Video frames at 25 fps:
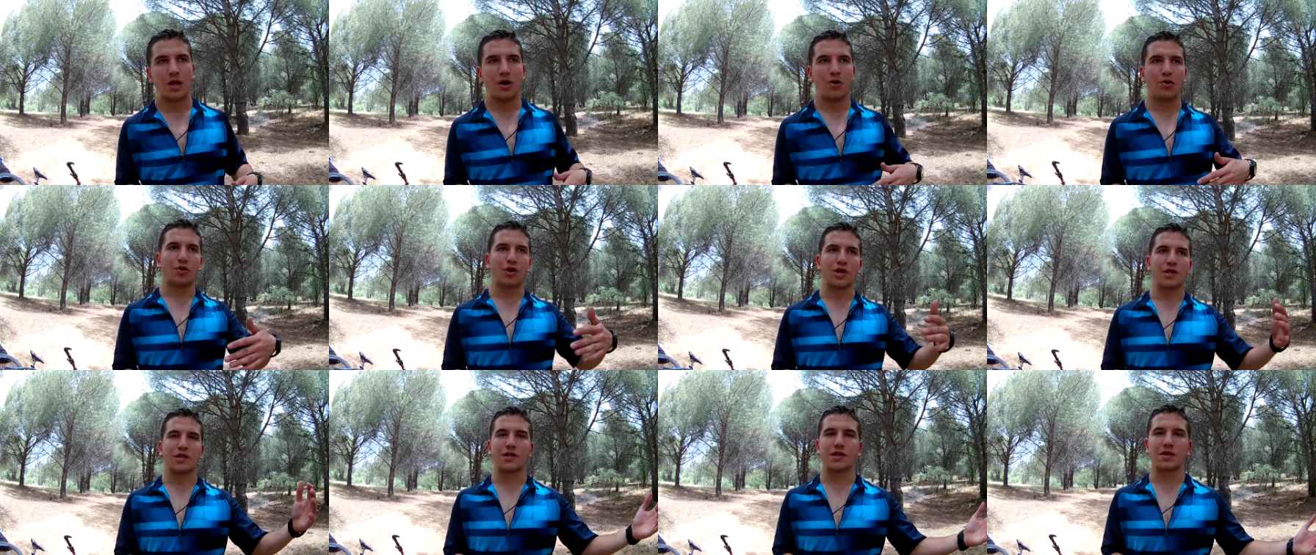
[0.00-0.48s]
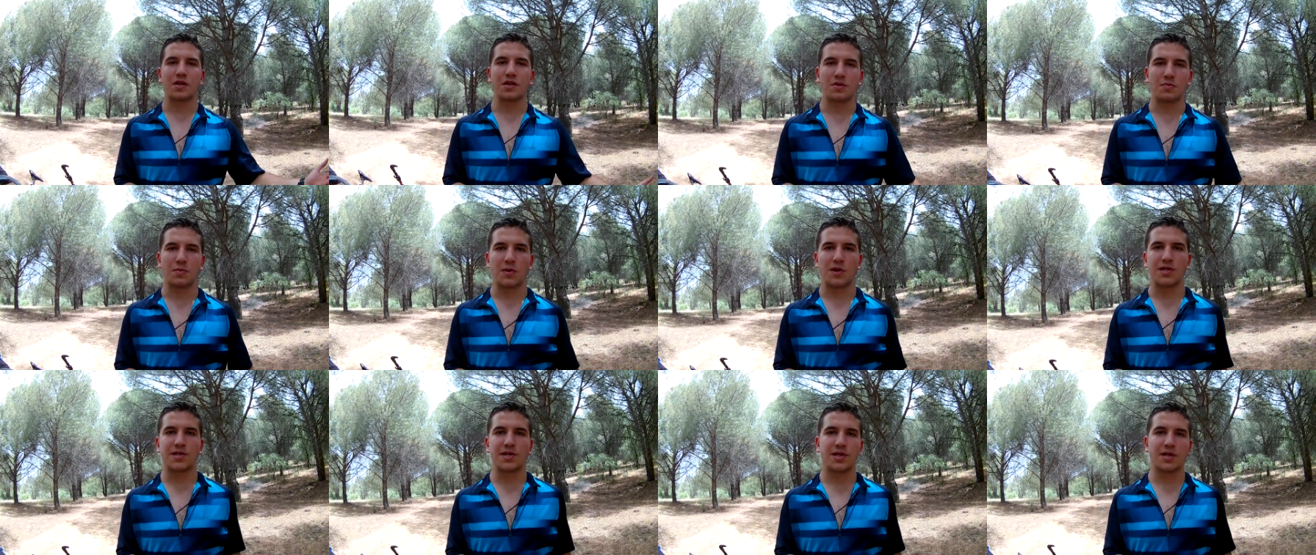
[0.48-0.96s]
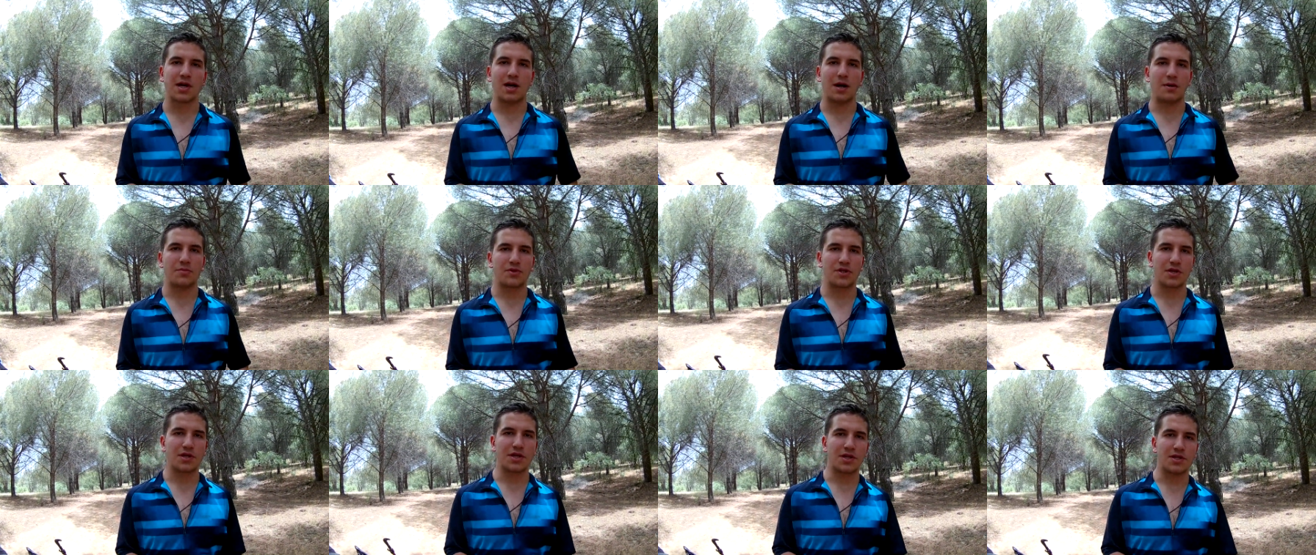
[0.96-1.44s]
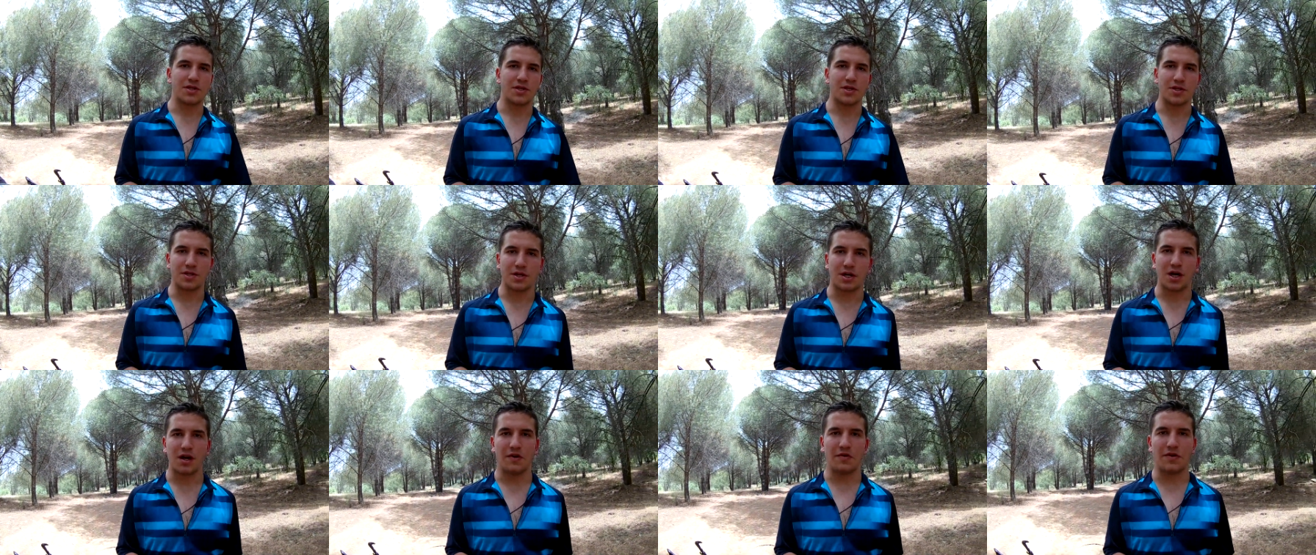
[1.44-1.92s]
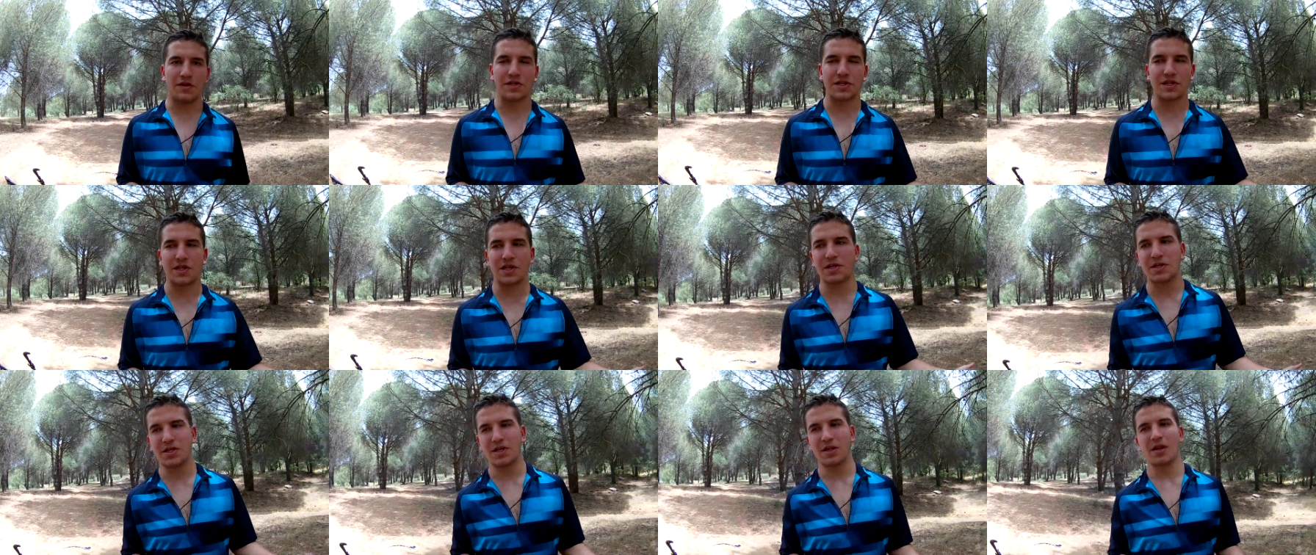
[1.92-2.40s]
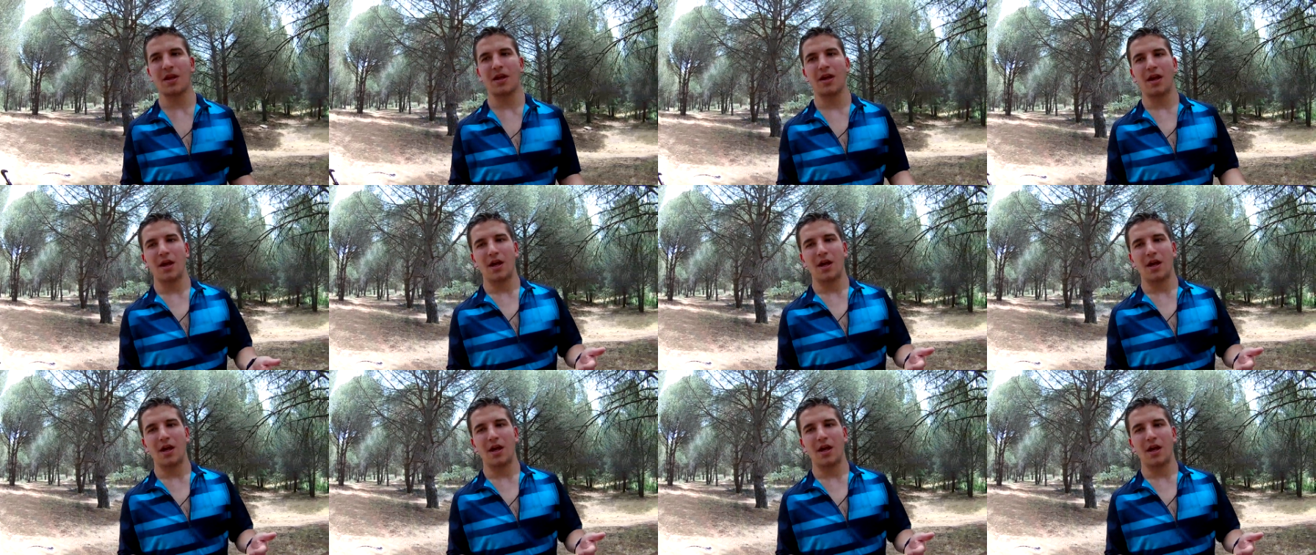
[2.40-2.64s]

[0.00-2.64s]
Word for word: Orayı tanıtmaya işte kampçılar için, karavancılar için